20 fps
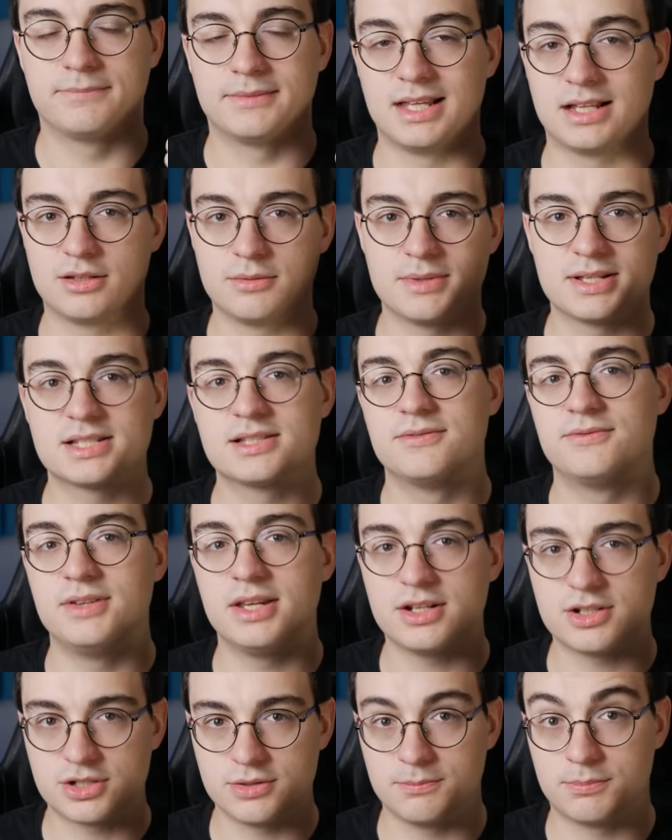Natomiast
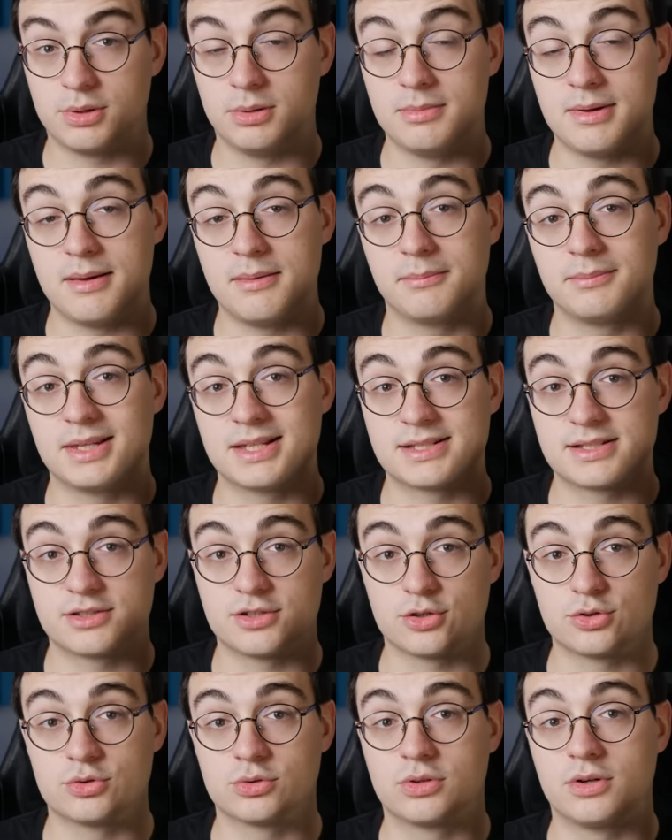większym problemem jest
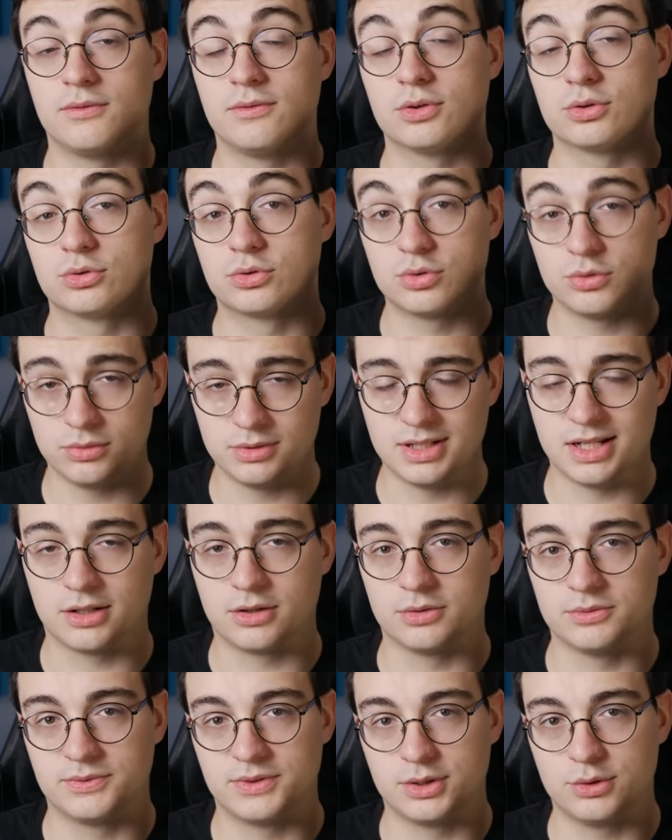stosunkowo trudna
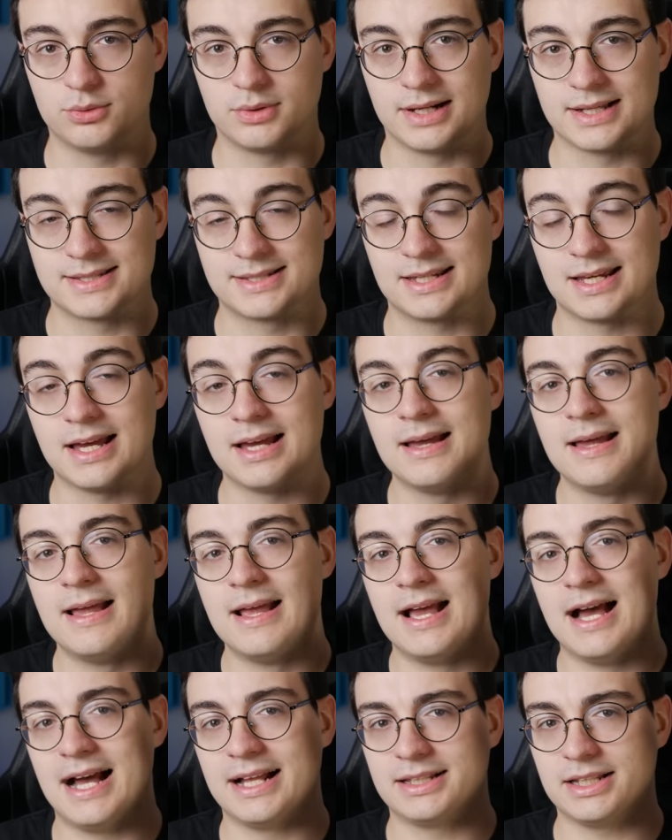konfiguracja,
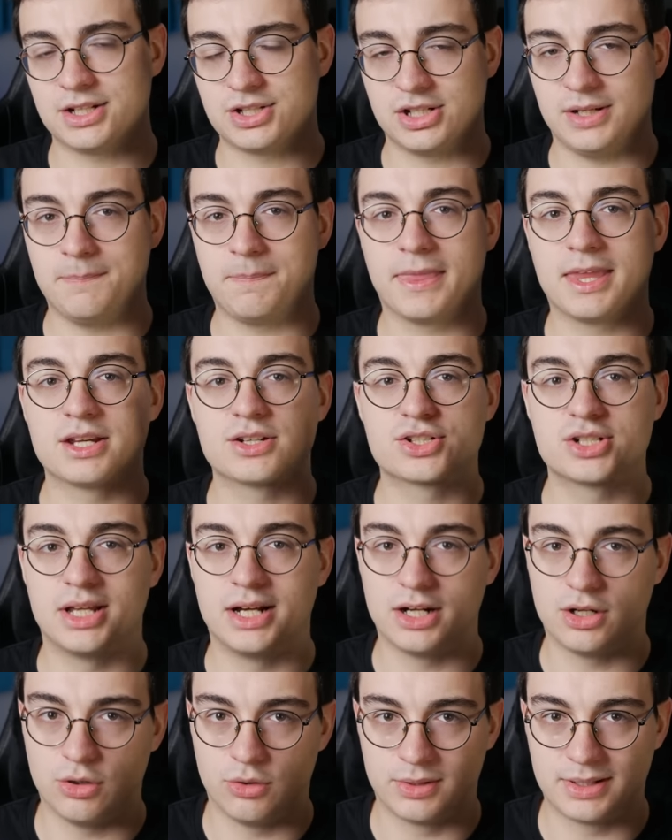a także
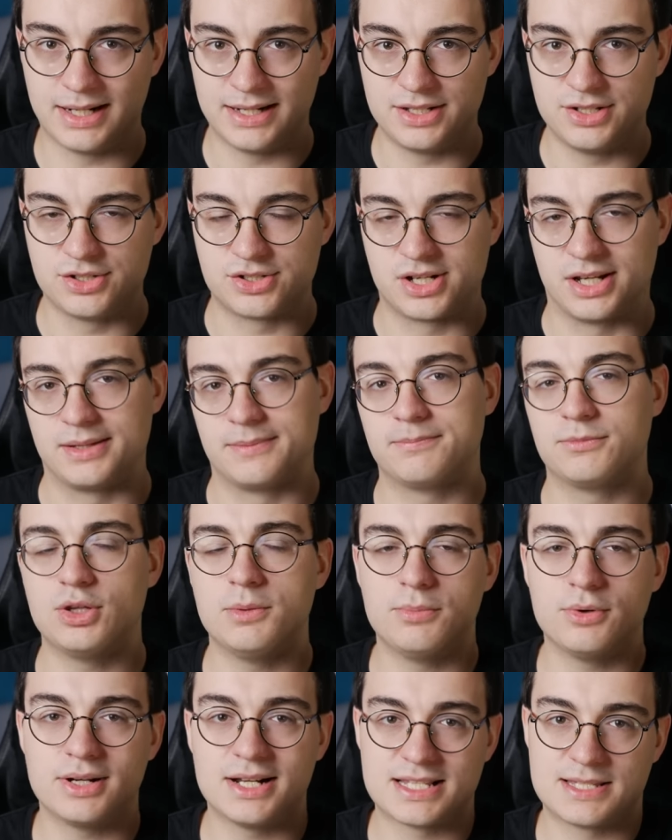szereg ograniczeń. No
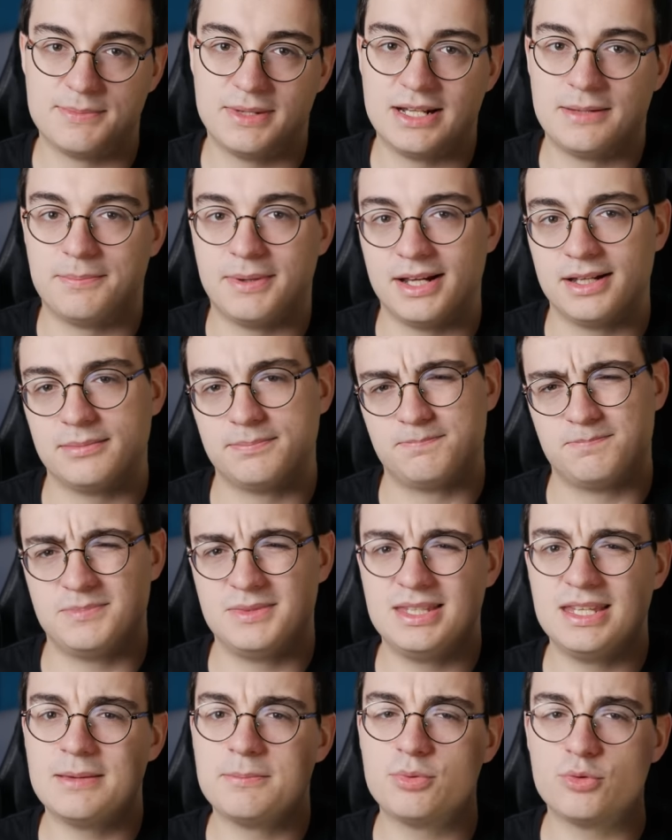bo Raspberry Pi
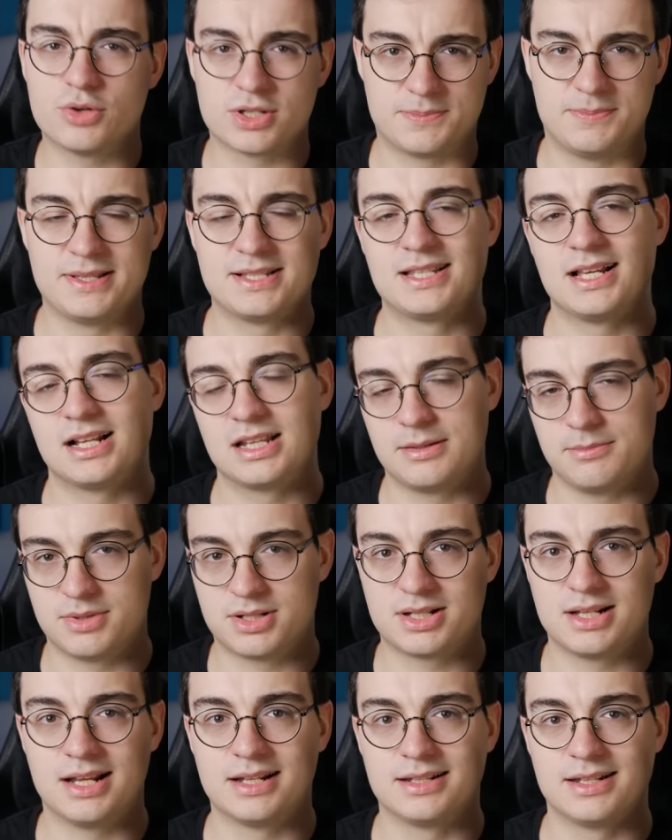nie było specjalnie
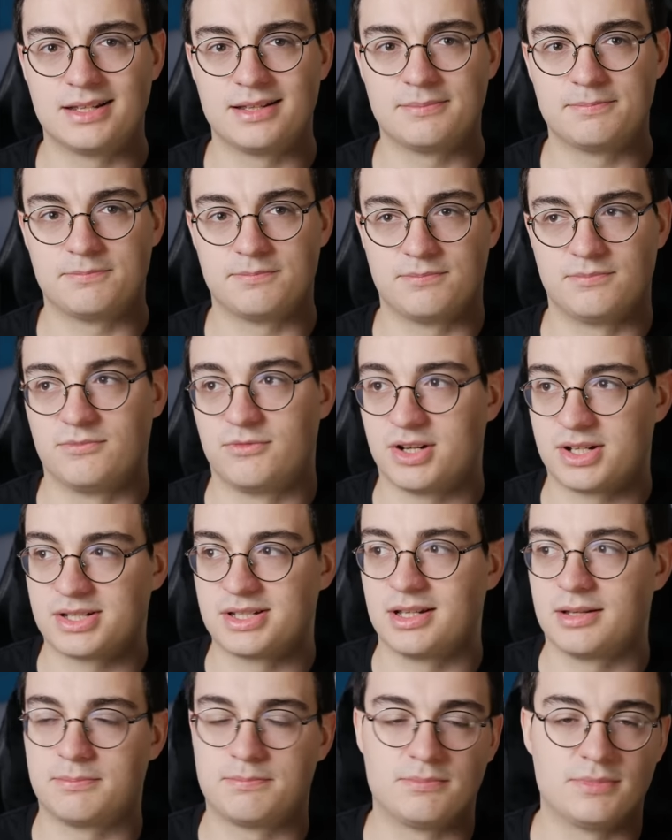myślane
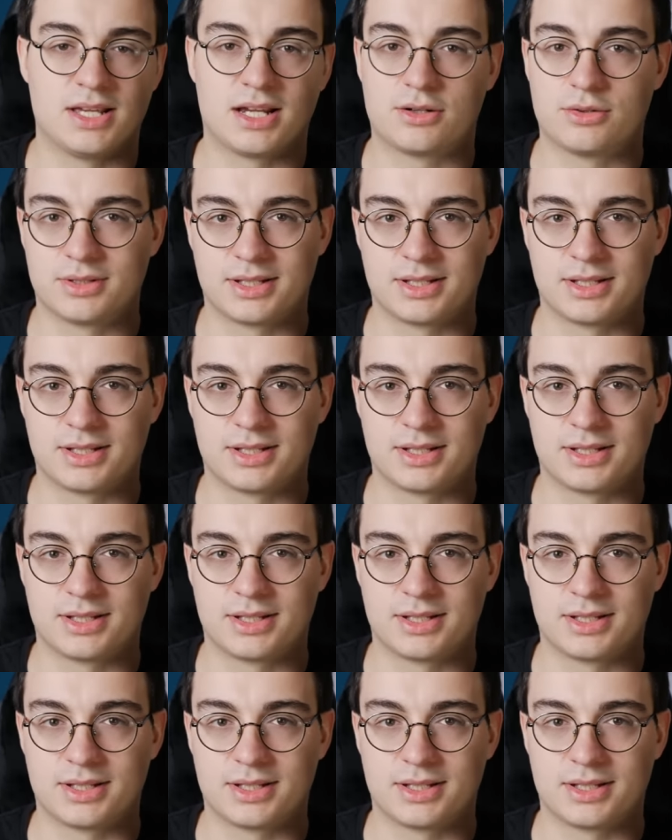właśnie jako